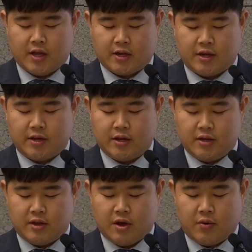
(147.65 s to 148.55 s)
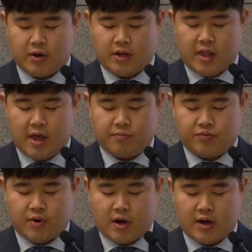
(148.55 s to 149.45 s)
그는 영원히 내
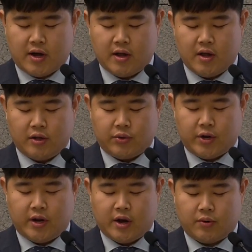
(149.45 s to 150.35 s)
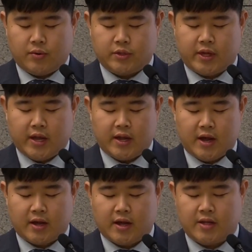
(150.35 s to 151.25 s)
부하가 되리라고
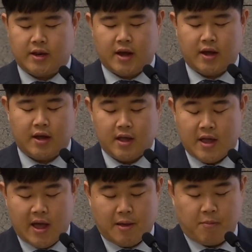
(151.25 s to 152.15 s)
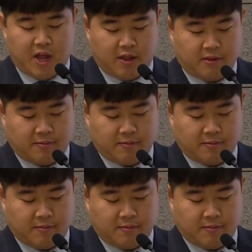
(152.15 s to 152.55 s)
생각하니라. 아멘.